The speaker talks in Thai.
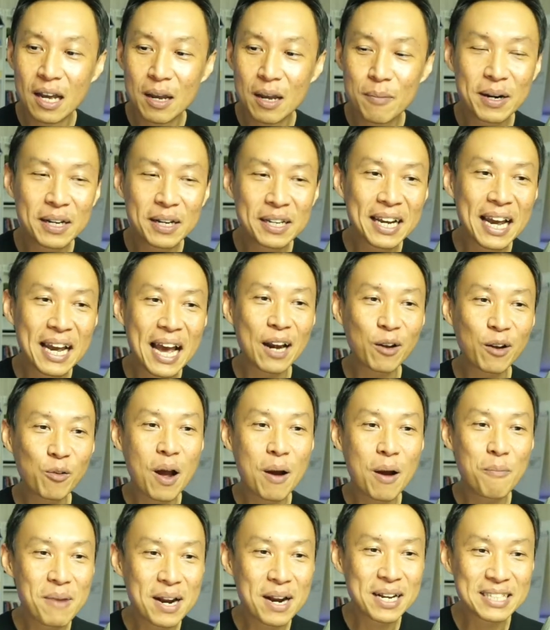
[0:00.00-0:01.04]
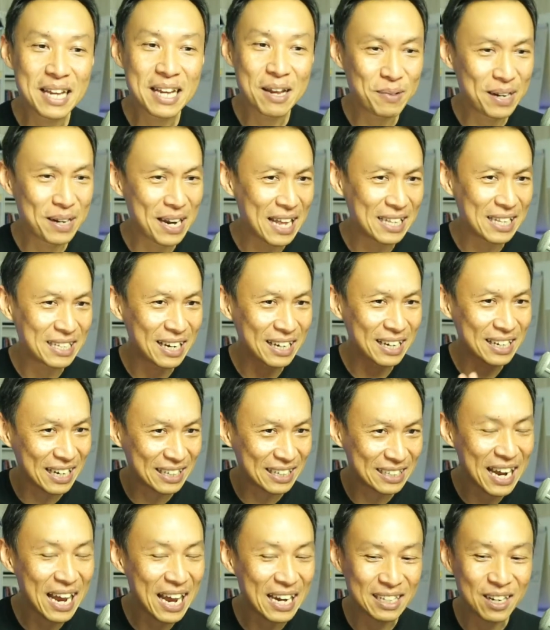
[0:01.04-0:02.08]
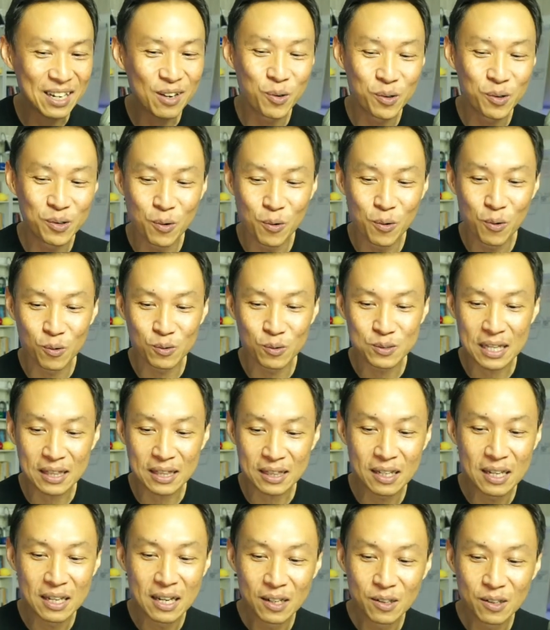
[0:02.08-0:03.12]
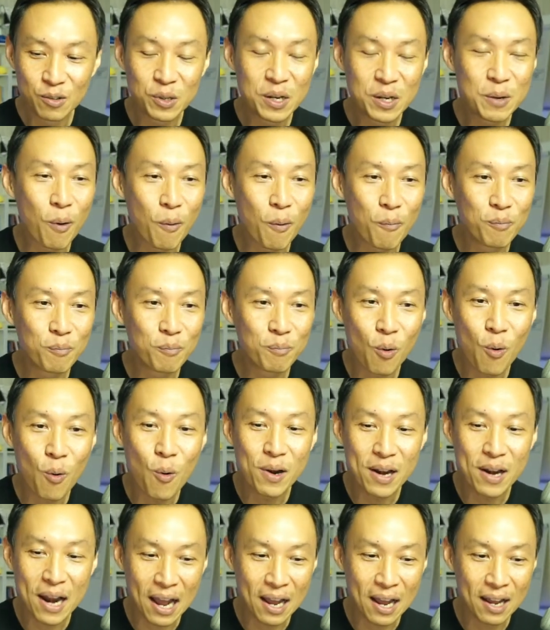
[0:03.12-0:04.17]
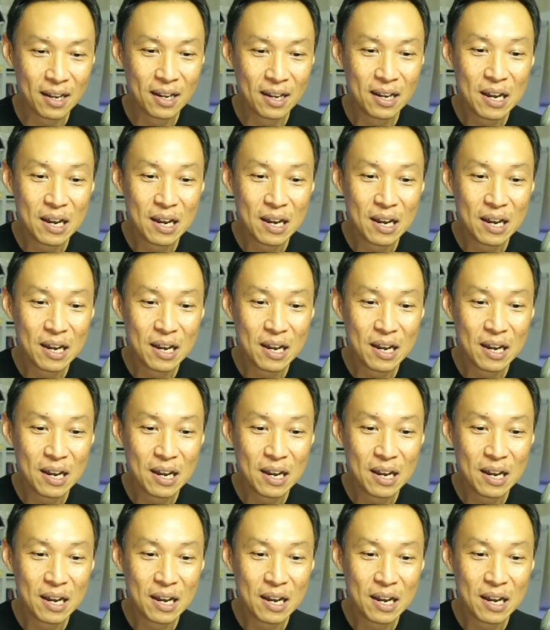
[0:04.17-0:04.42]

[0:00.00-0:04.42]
ยบางทีขาดความมั่นใจมันอาจจะขัดถ้าคุณดูที่ผมพูดนะ